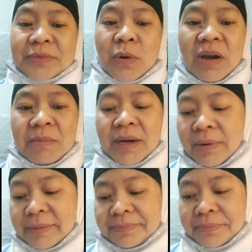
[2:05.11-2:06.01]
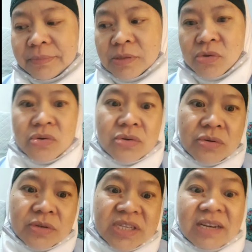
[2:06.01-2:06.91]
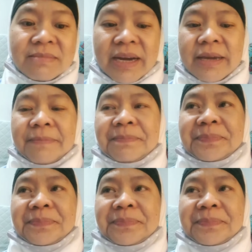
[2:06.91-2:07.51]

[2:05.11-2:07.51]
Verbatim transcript: wala walang magawa. So, standby.